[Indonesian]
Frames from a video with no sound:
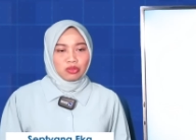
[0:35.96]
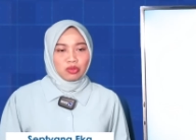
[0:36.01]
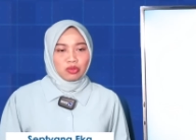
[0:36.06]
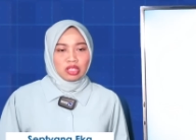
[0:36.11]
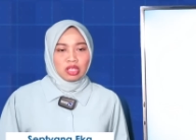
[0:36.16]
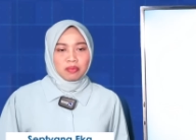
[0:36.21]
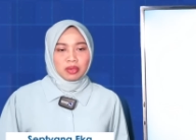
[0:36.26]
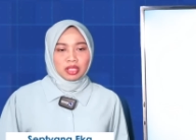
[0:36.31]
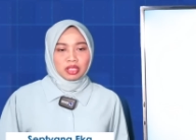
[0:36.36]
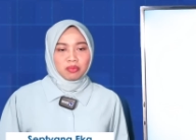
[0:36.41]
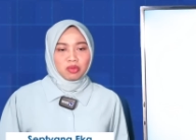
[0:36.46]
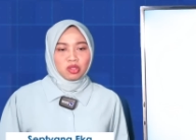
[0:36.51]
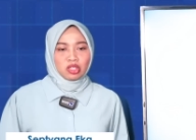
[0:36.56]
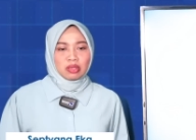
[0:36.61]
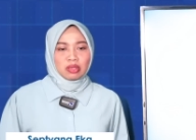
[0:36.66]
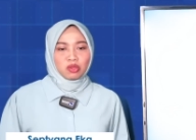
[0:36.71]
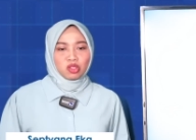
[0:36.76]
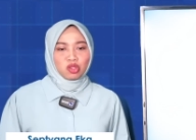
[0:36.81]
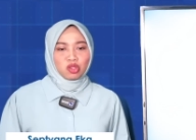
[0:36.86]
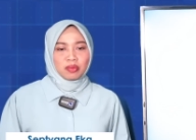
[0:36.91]
Keduanya bertemu
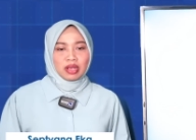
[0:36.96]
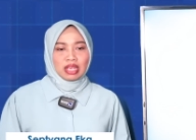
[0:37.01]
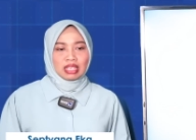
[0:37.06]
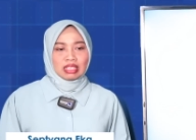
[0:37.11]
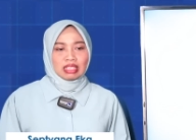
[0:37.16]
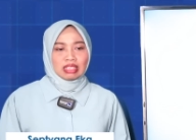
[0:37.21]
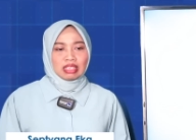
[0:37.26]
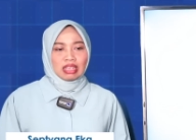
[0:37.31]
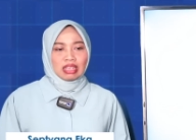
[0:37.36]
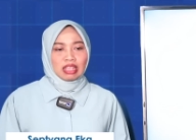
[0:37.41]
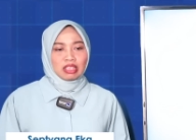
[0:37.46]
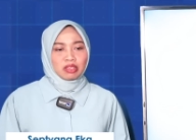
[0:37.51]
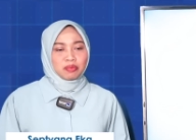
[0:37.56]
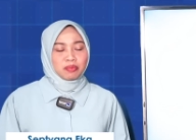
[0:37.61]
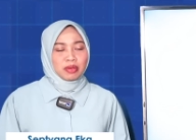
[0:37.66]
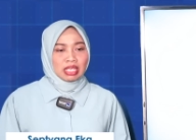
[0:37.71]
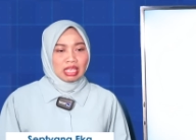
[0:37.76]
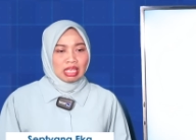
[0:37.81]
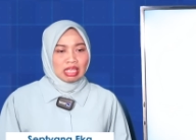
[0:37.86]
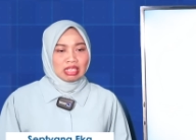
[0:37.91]
di Museum Ani dan
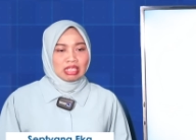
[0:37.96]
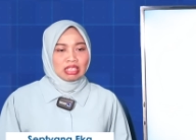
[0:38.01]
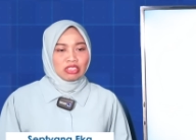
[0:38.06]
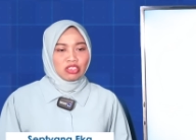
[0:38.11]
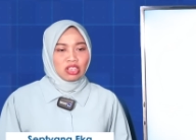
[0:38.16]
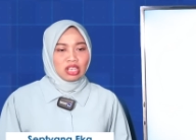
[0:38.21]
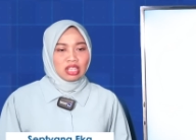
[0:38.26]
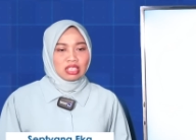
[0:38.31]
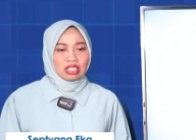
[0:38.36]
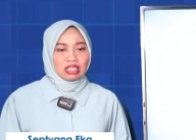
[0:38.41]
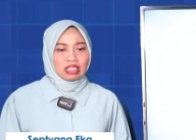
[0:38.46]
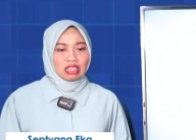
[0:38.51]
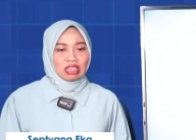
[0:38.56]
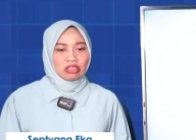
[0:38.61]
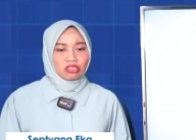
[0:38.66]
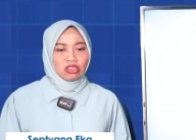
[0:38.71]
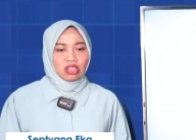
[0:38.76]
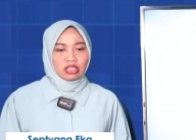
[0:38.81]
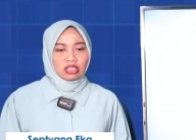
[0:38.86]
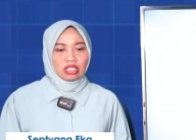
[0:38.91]
SBY di Jalan
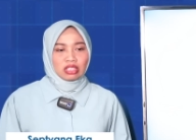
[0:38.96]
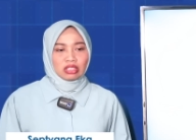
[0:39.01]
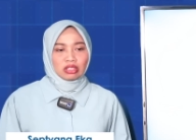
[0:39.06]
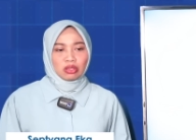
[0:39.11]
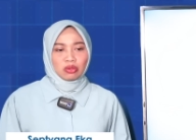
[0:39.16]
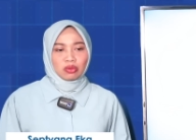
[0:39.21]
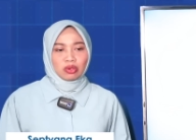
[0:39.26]
Lingkar Selatan,